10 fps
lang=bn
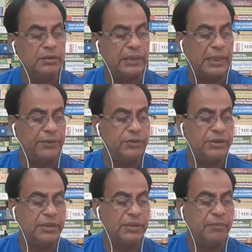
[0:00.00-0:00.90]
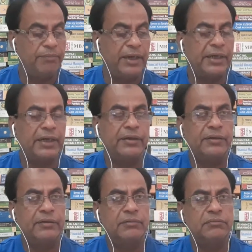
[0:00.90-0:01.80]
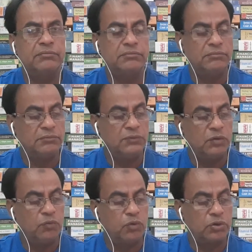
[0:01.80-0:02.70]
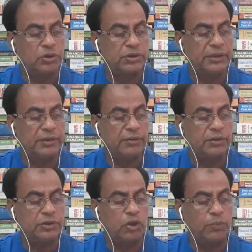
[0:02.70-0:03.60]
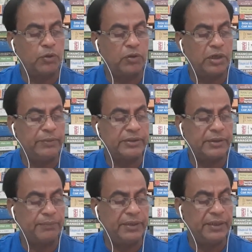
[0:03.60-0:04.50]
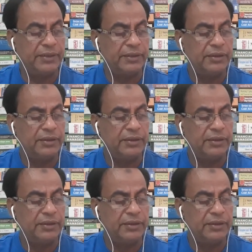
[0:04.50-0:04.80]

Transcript: থার্ড হচ্ছে ব্যাংকার ফোর্থ হচ্ছে সরবরাহকারী বা সাপ্লায়ার